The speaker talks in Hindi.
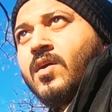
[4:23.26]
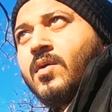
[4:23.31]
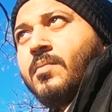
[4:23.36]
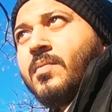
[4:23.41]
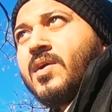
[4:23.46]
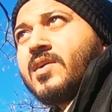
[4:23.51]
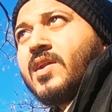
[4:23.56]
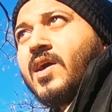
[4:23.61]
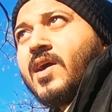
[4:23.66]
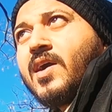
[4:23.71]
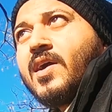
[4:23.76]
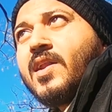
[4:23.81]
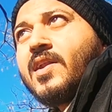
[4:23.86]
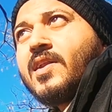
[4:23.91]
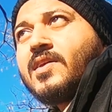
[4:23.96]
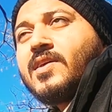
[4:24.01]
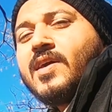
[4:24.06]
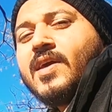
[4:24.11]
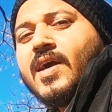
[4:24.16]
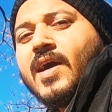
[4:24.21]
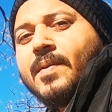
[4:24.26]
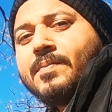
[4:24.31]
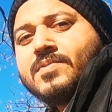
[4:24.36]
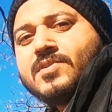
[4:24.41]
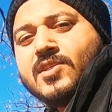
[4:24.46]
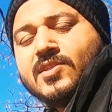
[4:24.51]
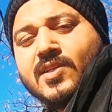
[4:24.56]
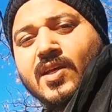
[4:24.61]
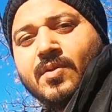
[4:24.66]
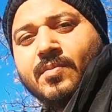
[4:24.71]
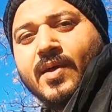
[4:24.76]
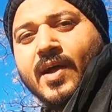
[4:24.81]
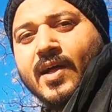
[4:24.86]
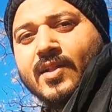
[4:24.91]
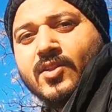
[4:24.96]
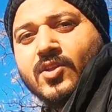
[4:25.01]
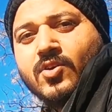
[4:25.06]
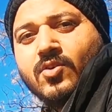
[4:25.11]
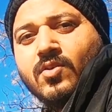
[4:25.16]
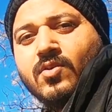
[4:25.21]
बट अगर ये आप सीज़न में
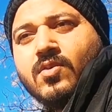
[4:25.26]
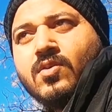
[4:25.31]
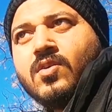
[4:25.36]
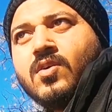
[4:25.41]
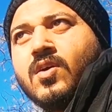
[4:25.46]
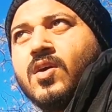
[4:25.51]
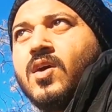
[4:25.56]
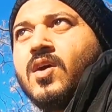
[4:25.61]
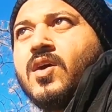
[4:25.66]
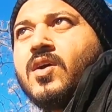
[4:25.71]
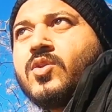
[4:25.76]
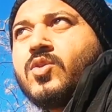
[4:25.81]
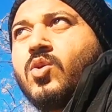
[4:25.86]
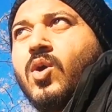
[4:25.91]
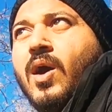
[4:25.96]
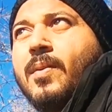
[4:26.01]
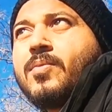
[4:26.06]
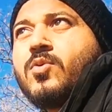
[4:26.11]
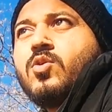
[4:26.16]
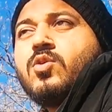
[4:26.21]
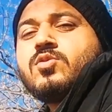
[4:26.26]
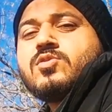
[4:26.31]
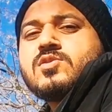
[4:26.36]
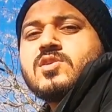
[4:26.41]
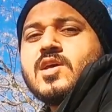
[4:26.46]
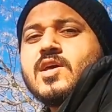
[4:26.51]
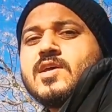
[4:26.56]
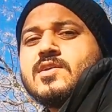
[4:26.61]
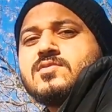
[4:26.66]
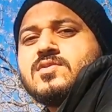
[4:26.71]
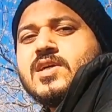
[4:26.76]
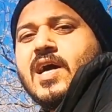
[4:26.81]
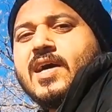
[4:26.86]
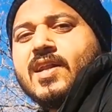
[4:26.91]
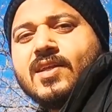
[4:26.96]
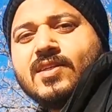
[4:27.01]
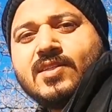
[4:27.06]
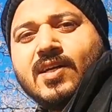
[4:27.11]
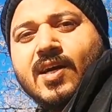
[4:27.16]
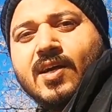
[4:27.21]
आते हो तो आपको उसके चार
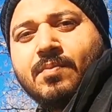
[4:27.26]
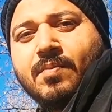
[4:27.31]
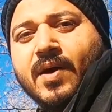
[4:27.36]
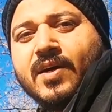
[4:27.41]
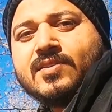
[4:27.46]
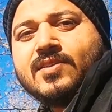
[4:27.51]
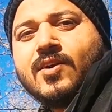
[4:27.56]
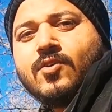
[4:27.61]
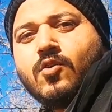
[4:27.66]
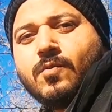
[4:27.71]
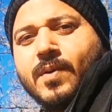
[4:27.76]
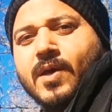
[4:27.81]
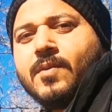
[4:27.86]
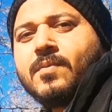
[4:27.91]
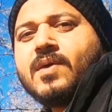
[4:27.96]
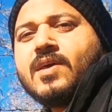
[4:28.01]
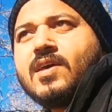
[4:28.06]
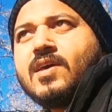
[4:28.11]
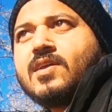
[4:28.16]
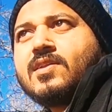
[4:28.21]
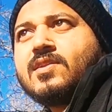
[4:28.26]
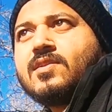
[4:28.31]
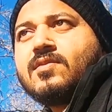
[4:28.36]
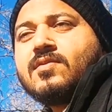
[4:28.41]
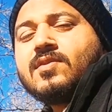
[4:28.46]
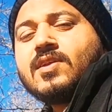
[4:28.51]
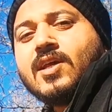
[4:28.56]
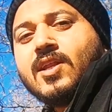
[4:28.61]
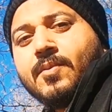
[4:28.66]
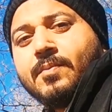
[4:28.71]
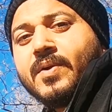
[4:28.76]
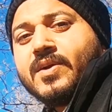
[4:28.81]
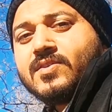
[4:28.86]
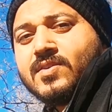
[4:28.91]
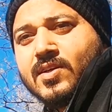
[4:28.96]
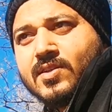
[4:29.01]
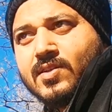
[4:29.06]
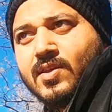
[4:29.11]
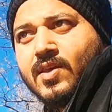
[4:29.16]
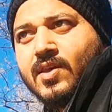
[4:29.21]
हज़ार पाँच हज़ार रुपये भी देने पड़
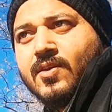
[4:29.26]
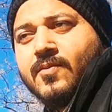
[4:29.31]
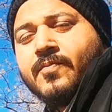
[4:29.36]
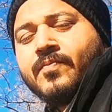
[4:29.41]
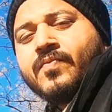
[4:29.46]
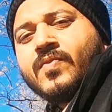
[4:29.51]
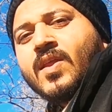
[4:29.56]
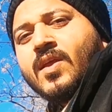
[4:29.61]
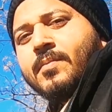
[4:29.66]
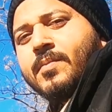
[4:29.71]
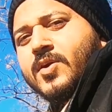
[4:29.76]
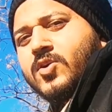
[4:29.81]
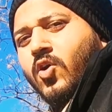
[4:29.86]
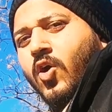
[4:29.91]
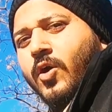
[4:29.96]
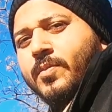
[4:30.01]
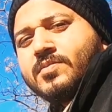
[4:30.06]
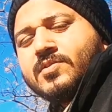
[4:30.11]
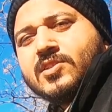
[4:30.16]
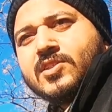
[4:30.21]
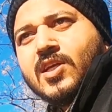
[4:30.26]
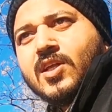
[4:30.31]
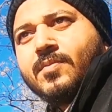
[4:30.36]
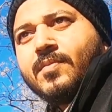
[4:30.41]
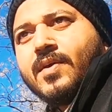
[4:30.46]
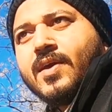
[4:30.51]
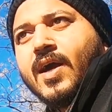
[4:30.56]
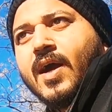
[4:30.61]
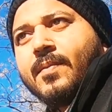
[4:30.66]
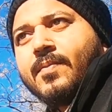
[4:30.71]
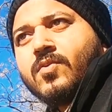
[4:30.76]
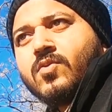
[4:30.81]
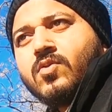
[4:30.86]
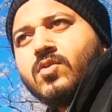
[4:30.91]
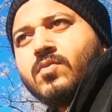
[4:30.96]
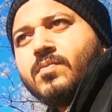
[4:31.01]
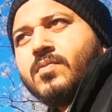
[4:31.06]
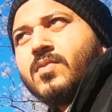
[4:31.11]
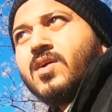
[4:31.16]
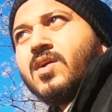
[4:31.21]
सकते हैं बट ऑफ सीज़न में
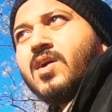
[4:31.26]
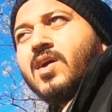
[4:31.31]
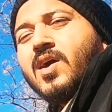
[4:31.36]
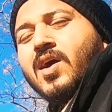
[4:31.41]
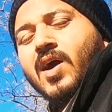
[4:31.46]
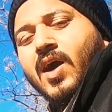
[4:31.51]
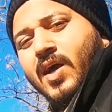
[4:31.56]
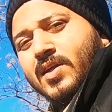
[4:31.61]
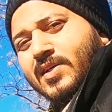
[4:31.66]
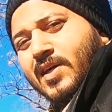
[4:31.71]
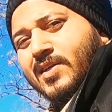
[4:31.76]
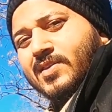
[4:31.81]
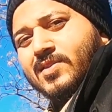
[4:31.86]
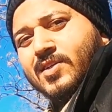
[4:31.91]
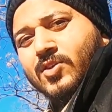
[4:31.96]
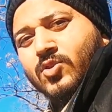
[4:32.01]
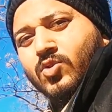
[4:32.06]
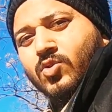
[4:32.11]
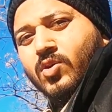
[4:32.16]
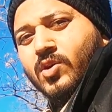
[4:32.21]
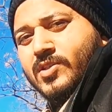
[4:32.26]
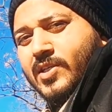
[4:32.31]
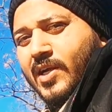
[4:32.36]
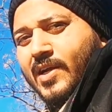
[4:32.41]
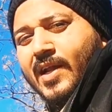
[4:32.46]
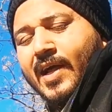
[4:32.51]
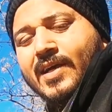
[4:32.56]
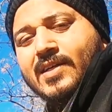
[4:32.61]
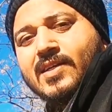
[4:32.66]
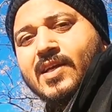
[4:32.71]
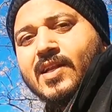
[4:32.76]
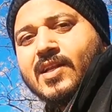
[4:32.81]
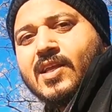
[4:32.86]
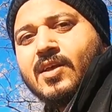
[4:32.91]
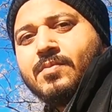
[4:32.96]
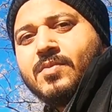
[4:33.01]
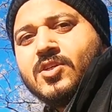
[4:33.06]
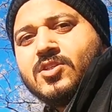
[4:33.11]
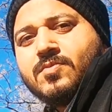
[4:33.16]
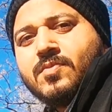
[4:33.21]
आपको हज़ार से दो हज़ार ढाई हज़ार
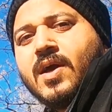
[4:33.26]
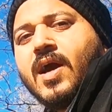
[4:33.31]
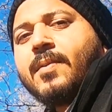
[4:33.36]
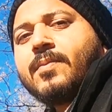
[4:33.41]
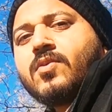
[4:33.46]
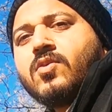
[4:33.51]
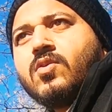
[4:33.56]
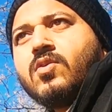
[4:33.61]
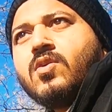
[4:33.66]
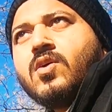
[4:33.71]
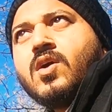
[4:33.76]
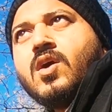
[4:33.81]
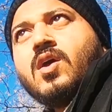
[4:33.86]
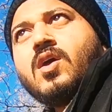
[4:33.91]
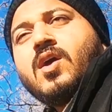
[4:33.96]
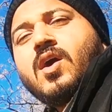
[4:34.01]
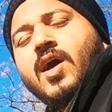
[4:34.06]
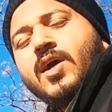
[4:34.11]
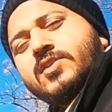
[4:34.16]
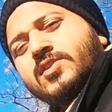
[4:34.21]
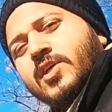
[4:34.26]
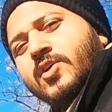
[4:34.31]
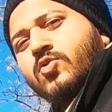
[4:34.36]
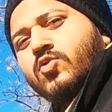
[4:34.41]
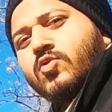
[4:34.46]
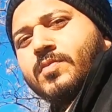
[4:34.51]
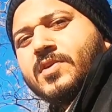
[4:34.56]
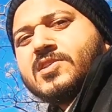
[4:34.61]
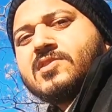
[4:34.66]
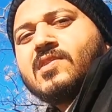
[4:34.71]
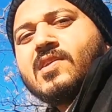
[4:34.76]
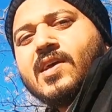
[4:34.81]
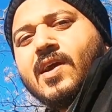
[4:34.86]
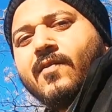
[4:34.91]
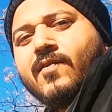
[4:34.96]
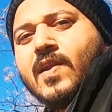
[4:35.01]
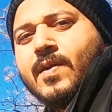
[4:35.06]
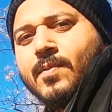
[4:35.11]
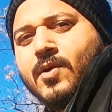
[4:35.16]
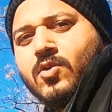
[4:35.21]
के बीच में आपको अच्छे रूम इजली
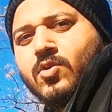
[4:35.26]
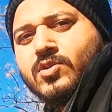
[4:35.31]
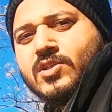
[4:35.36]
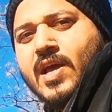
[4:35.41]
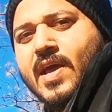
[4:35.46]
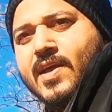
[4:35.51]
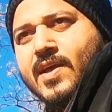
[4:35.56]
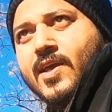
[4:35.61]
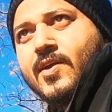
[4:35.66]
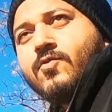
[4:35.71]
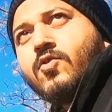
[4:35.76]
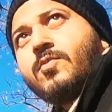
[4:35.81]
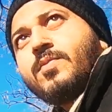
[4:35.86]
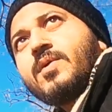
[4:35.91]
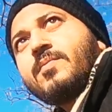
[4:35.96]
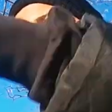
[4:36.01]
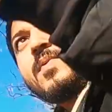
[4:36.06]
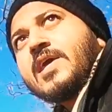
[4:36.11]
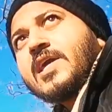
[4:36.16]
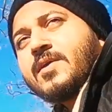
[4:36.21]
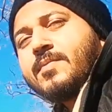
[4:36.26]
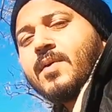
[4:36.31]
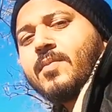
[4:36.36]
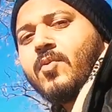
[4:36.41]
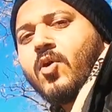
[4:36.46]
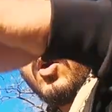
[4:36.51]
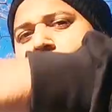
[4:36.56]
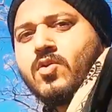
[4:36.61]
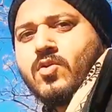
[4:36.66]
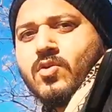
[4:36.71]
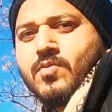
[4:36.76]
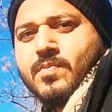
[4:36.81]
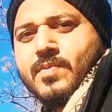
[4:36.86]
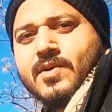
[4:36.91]
अवेलेबल हो जाएंगे वो भी पीक में मॉल रोड